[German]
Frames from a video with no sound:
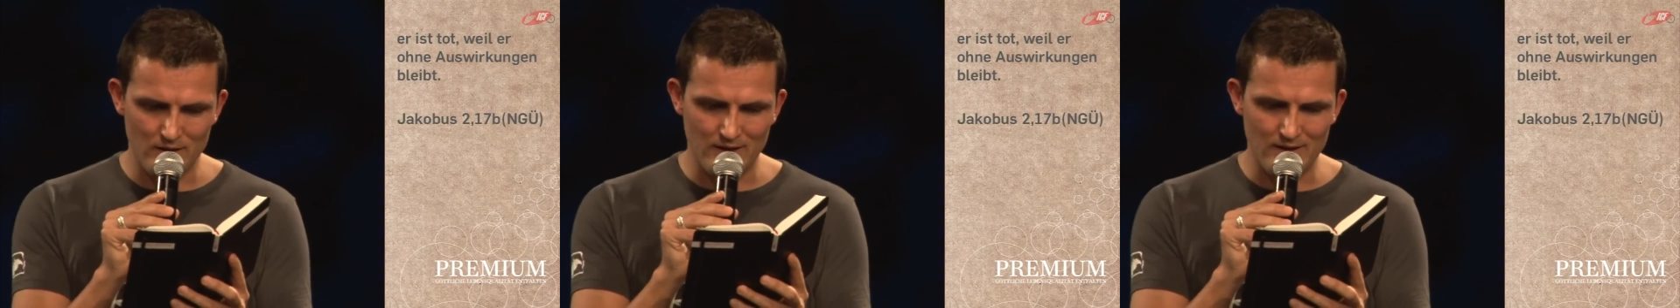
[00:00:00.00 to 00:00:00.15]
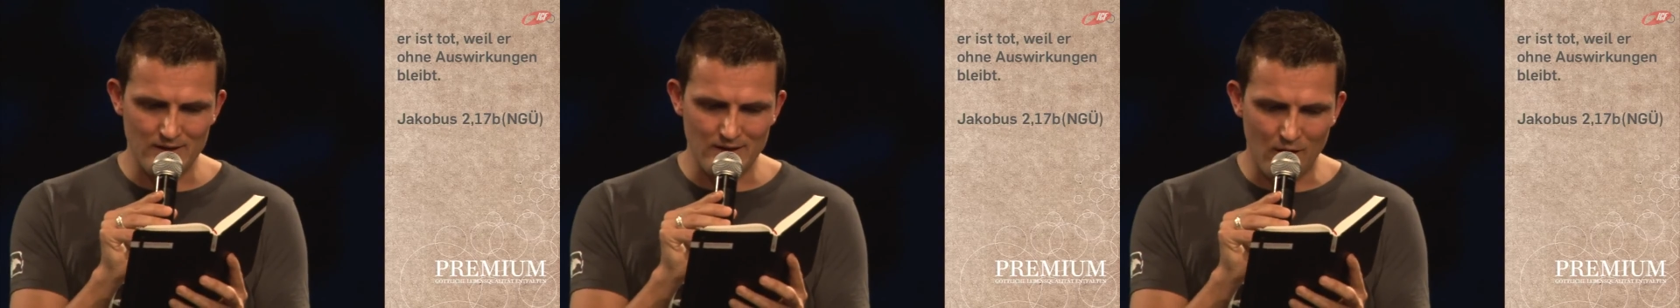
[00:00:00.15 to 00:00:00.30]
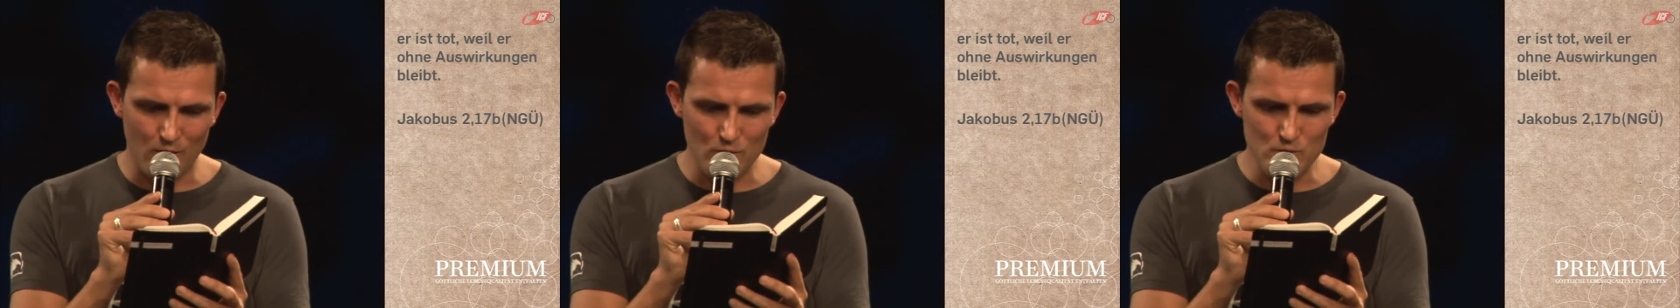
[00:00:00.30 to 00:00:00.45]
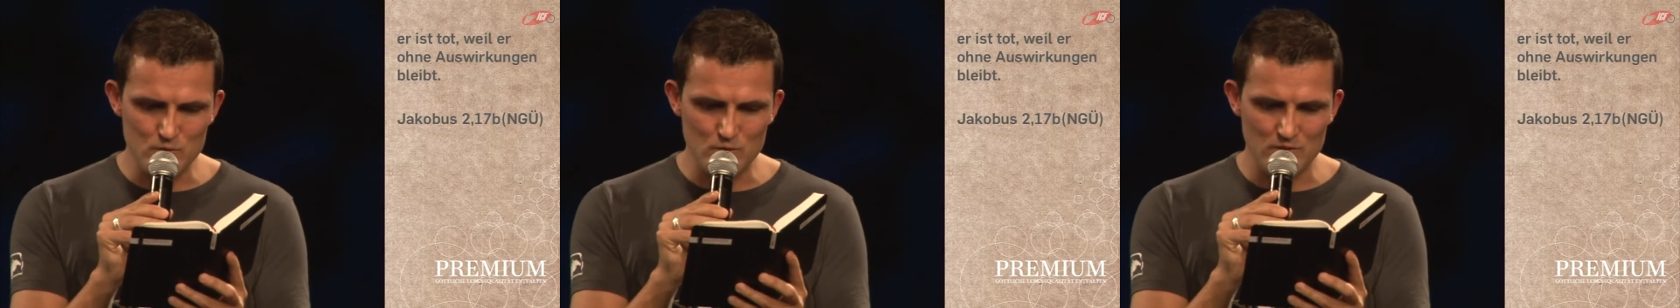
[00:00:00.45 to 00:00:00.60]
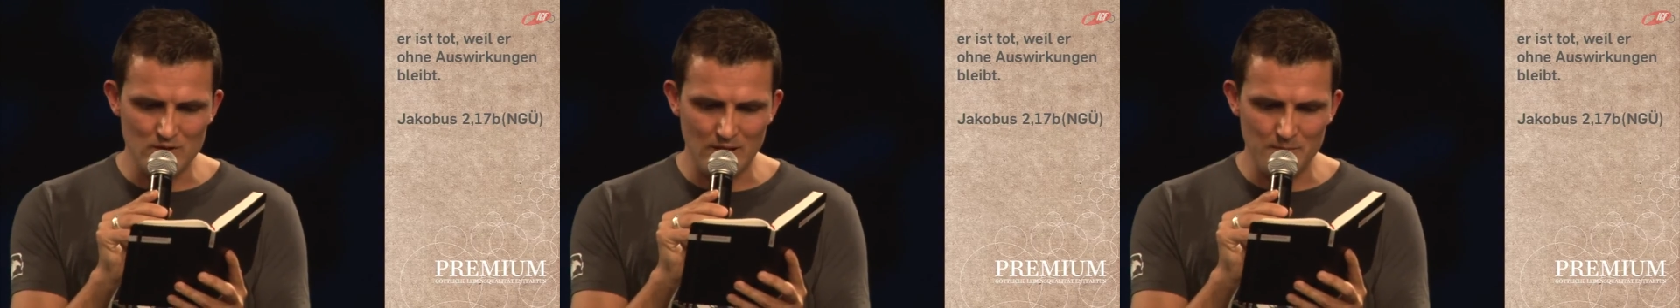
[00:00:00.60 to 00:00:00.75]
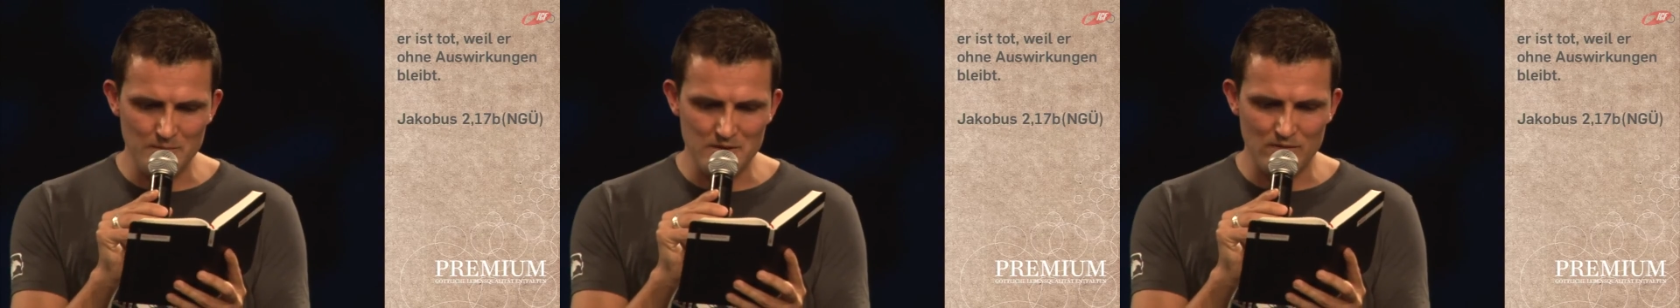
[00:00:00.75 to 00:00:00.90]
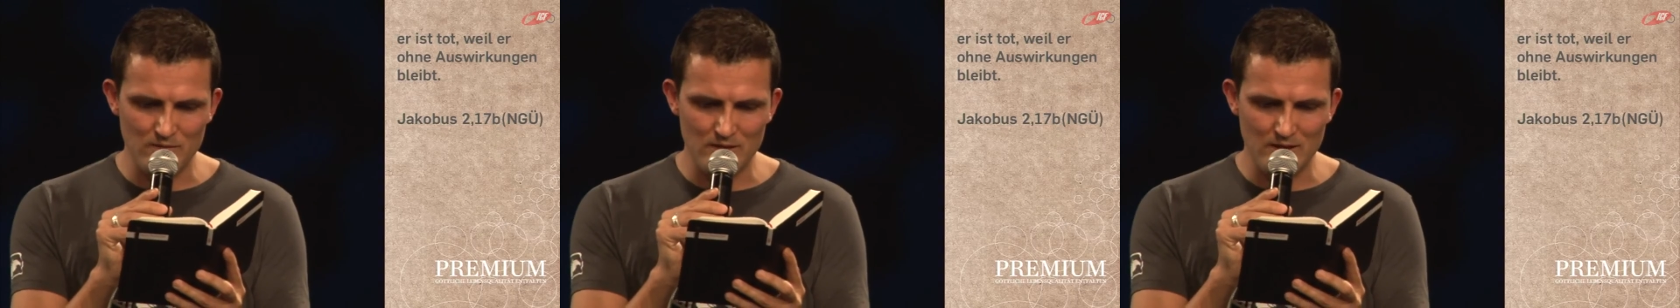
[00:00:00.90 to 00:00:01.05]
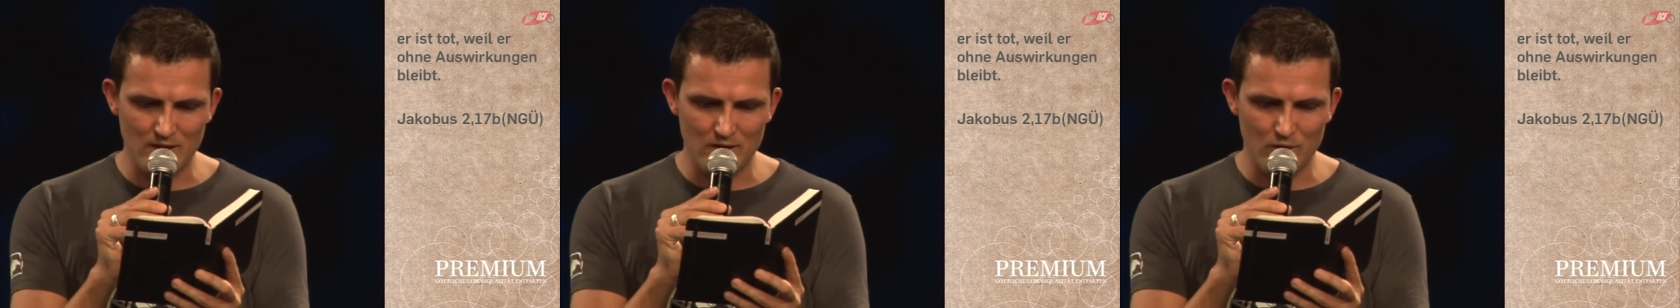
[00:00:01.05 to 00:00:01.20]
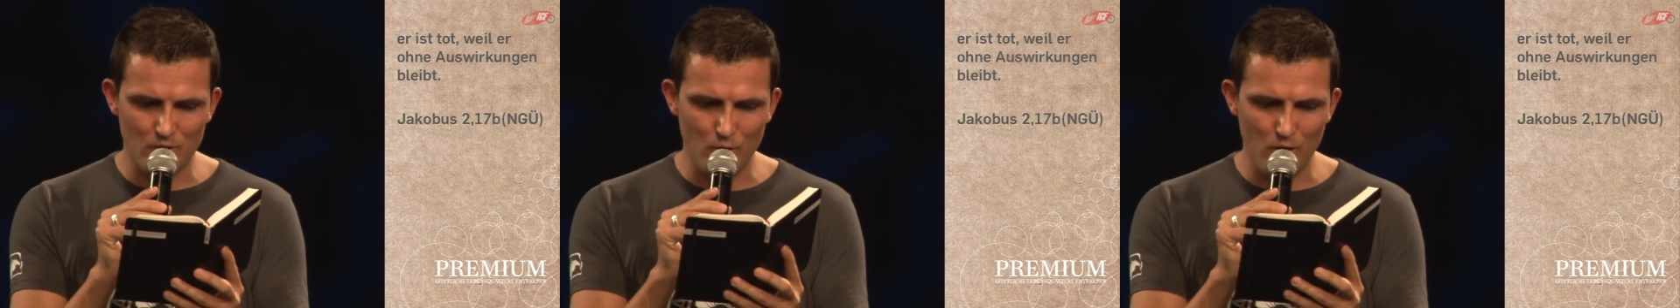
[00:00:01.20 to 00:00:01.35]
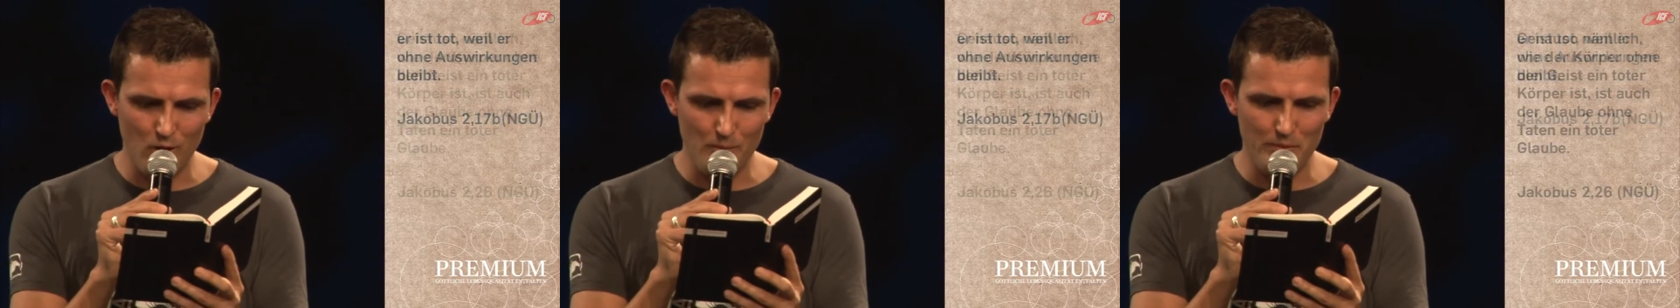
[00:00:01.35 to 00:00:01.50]
genauso nämlich wie der
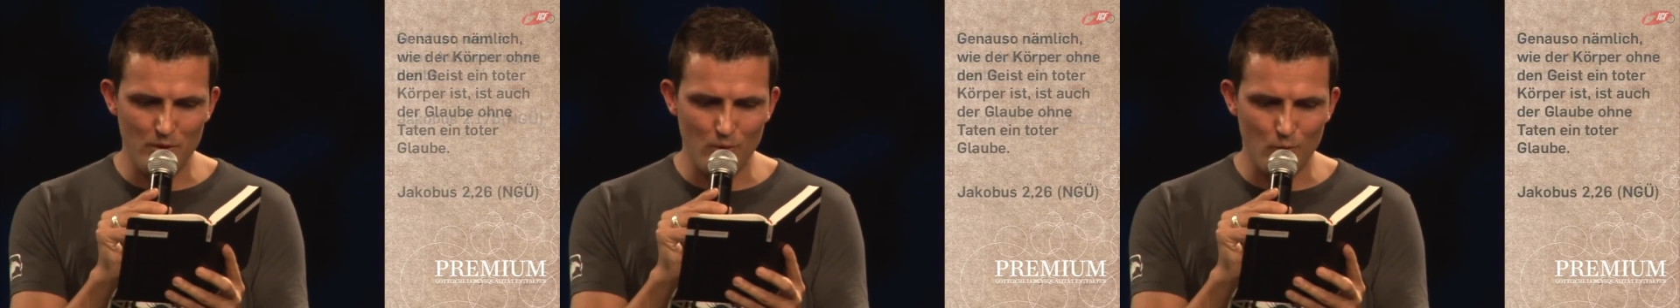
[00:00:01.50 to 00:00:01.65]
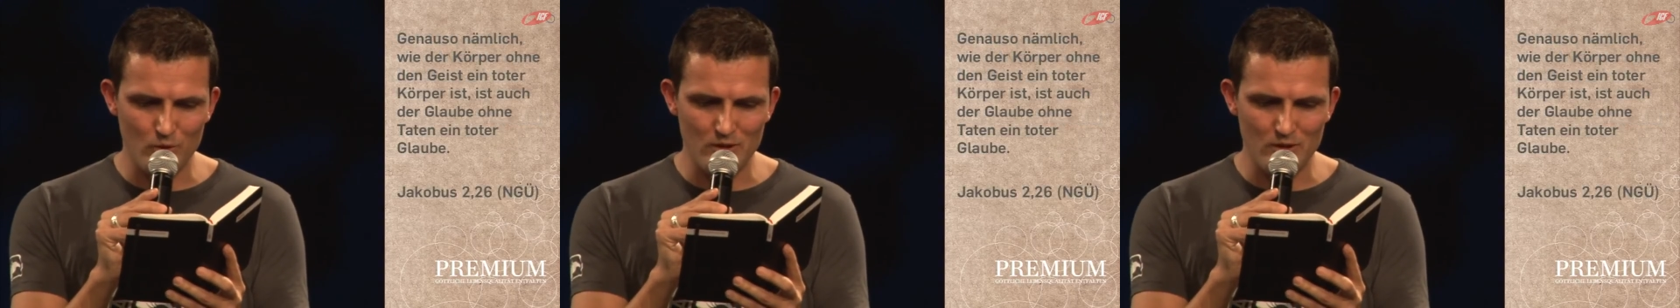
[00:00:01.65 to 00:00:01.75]
Körper